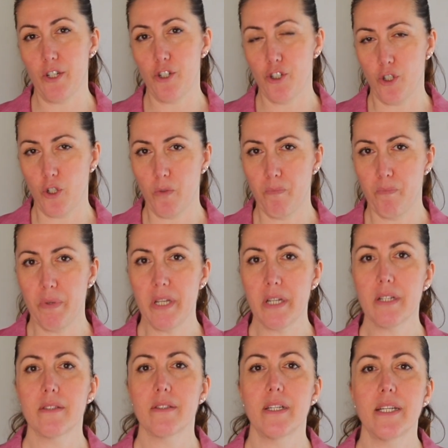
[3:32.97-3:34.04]

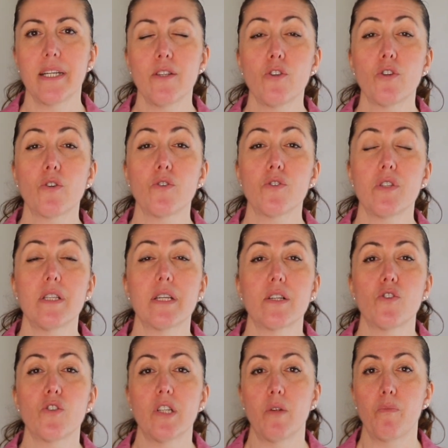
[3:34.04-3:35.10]
shopping tenendo in
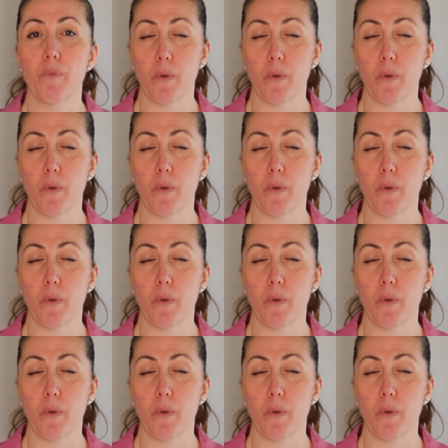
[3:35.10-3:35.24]
considerazione il